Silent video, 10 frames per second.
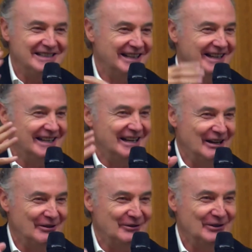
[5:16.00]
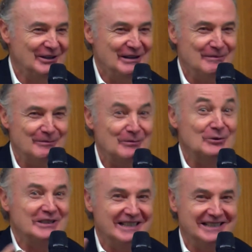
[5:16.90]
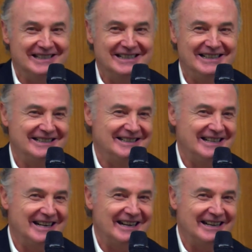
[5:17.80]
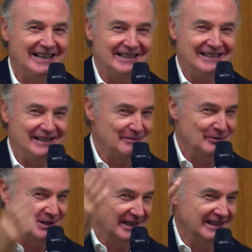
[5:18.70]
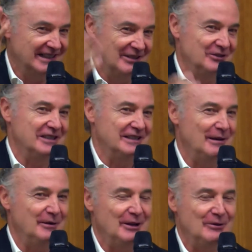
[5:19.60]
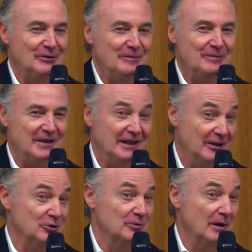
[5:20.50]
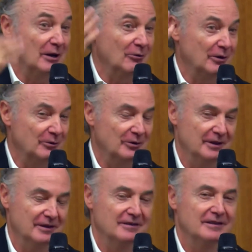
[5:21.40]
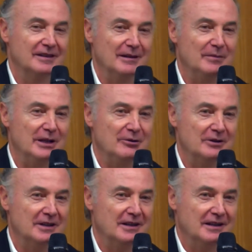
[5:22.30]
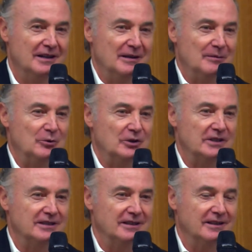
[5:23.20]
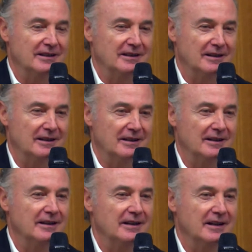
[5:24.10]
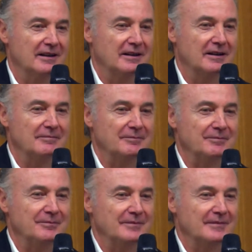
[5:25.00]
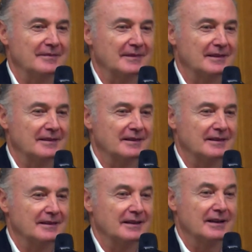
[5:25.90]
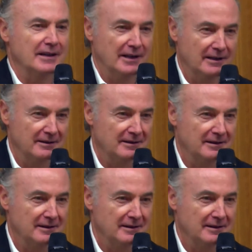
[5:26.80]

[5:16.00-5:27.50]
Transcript: se han generado muchas sinergias, hay mucha gente que nos está viendo y que nos va a ver luego en, vídeo. Pues eh, Lidia, mm, Adrián,